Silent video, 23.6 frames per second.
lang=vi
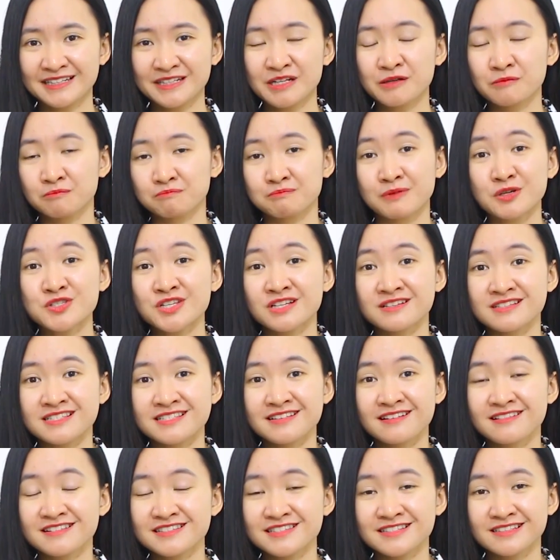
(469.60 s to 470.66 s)
Đừng bao giờ
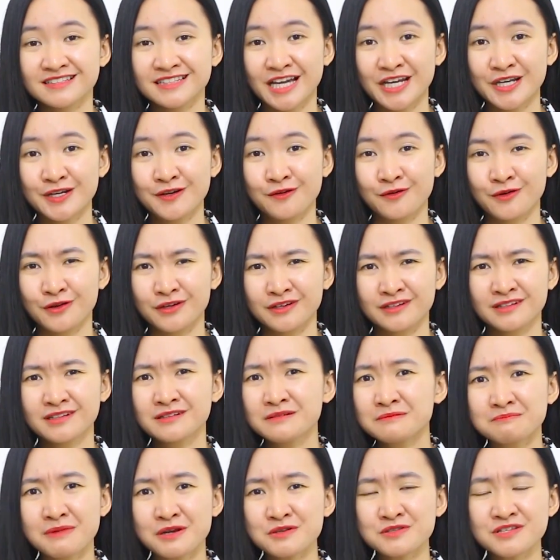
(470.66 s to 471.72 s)
sợ sự thay đổi,
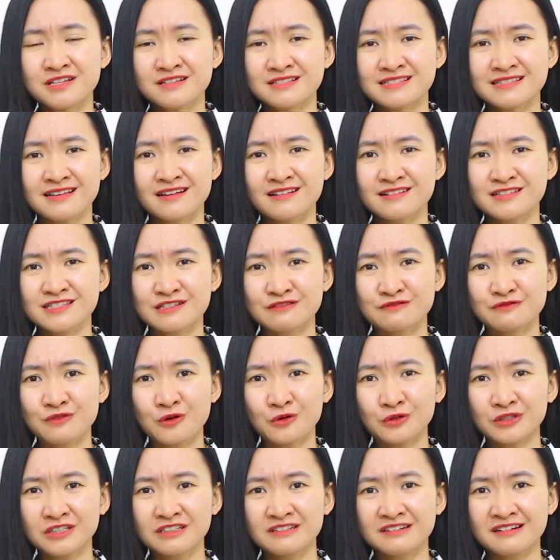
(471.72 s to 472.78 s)
đừng bao giờ sợ sự
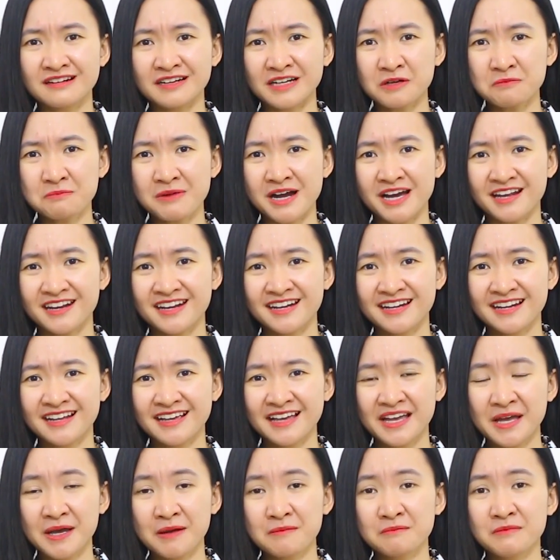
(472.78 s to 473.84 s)
vô thường các bạn.
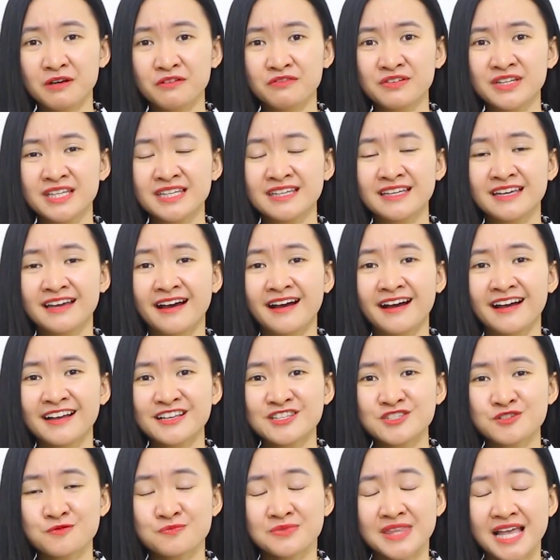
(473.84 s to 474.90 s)
Bởi vì
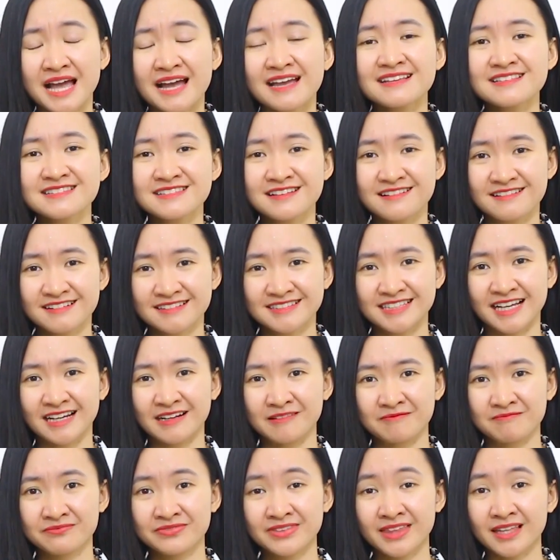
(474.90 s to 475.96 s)
chúng ta hãy sợ rằng
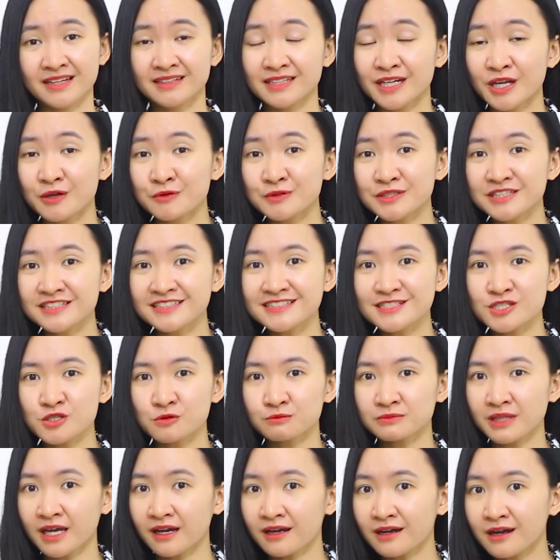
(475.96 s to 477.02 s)
nếu như
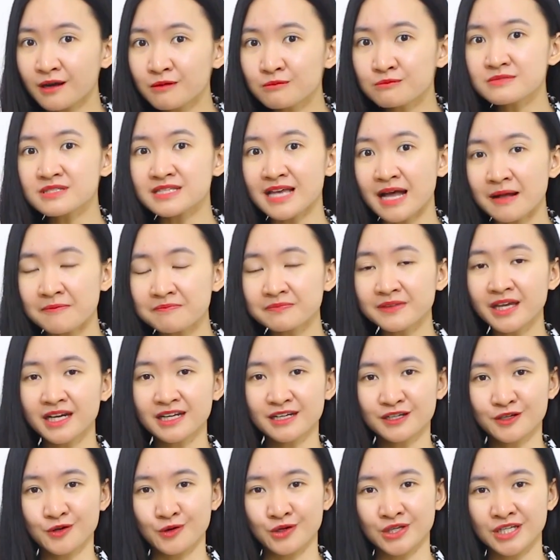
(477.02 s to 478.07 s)
chúng ta không dám
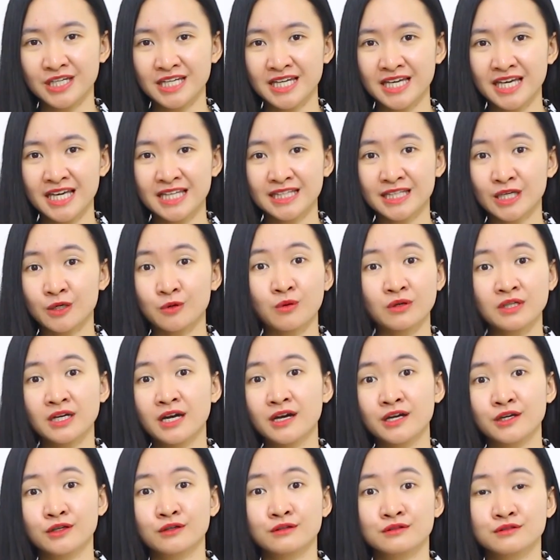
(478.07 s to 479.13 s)
thay đổi thì cuộc
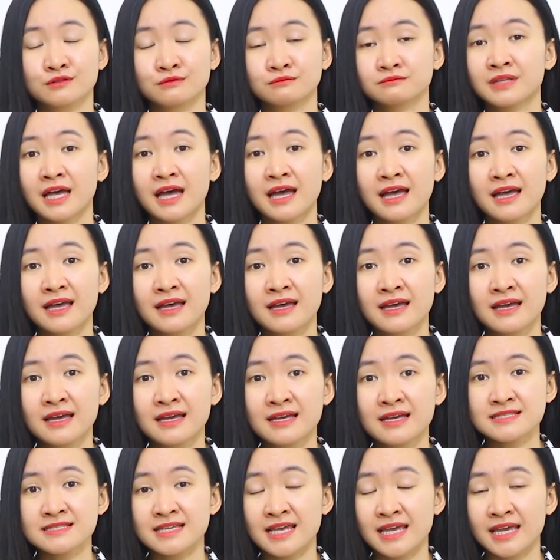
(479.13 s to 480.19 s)
đời của chúng ta
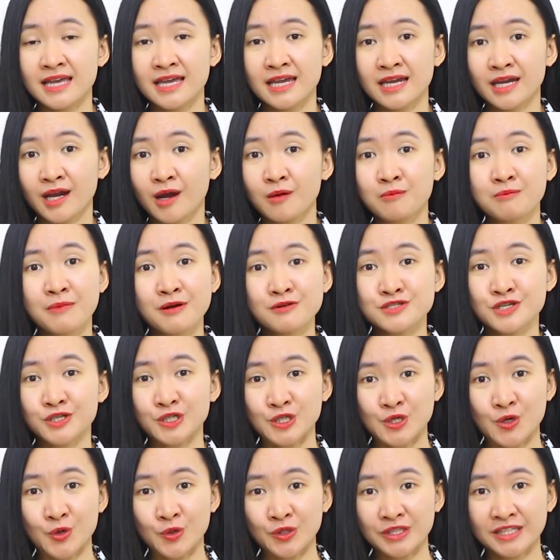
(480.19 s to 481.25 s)
sẽ không bao giờ
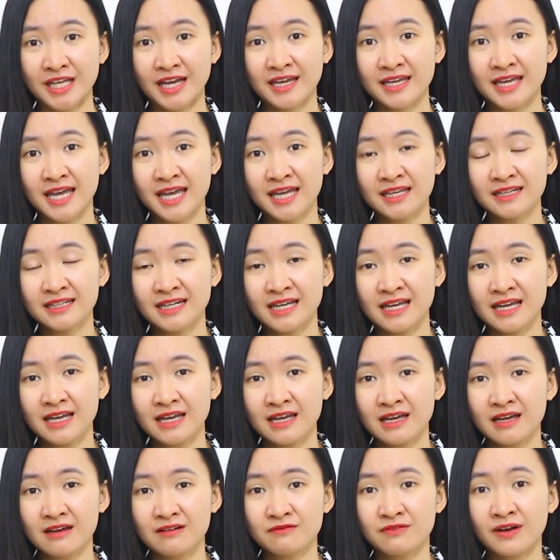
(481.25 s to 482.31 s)
đổi thay hết.
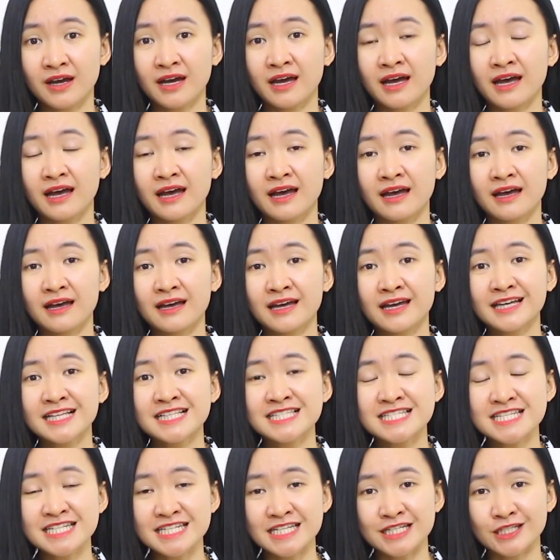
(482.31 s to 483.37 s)
Và
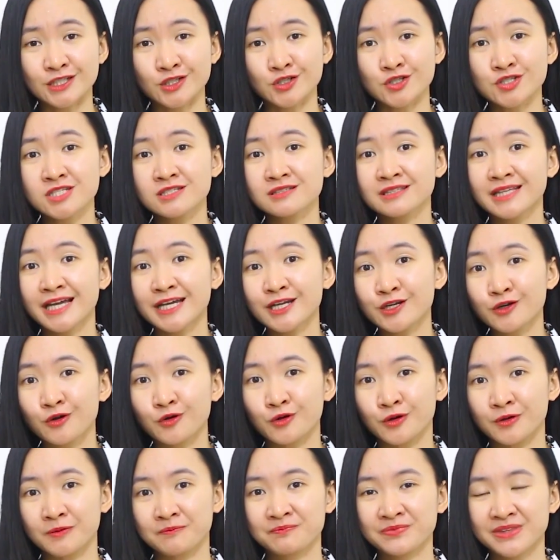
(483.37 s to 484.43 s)
chỉ có sự thay
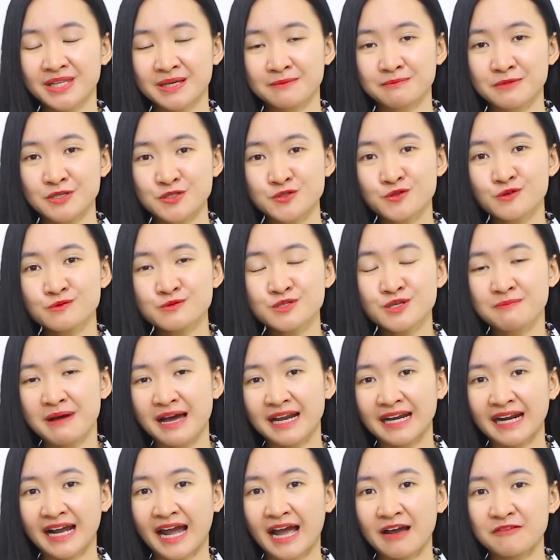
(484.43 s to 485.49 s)
đổi mới giúp cho
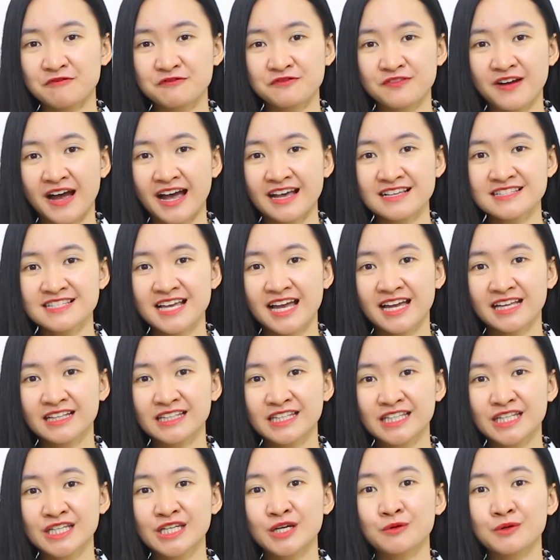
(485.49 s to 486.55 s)
bạn khám phá ra
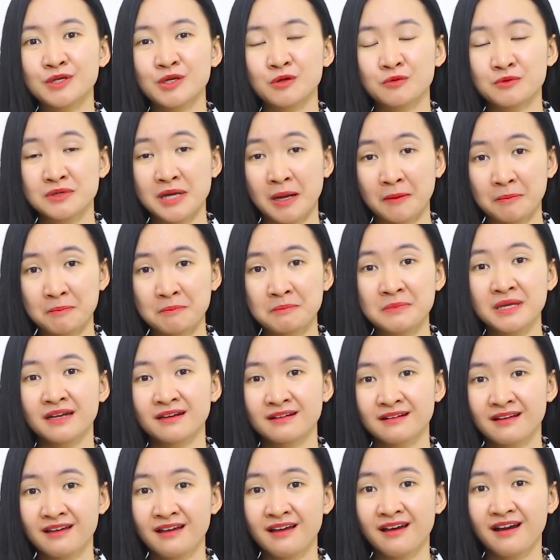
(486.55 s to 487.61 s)
nhiều điều đặc
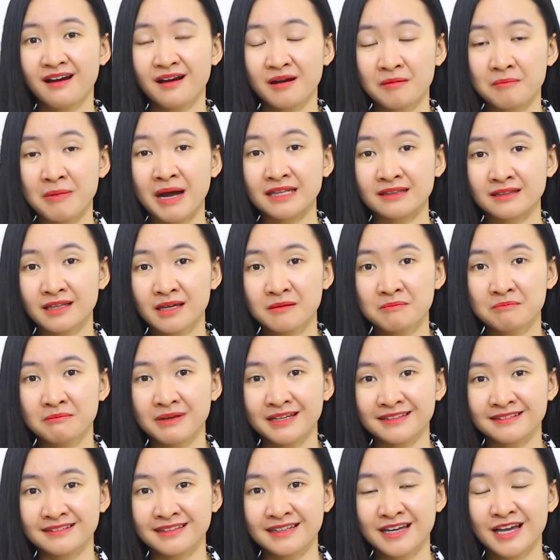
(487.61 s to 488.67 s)
biệt ở bản thân
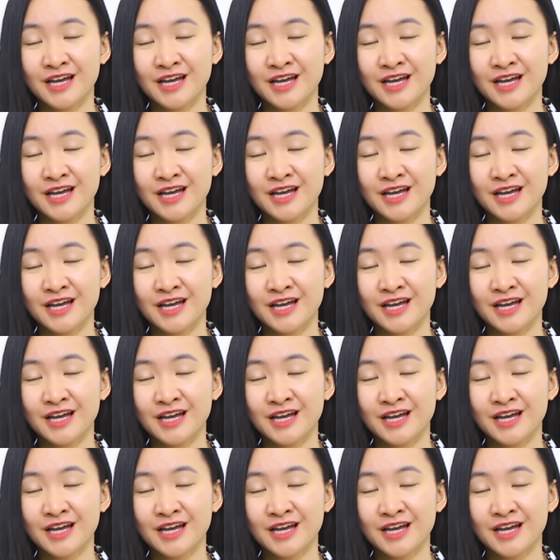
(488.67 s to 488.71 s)
mình.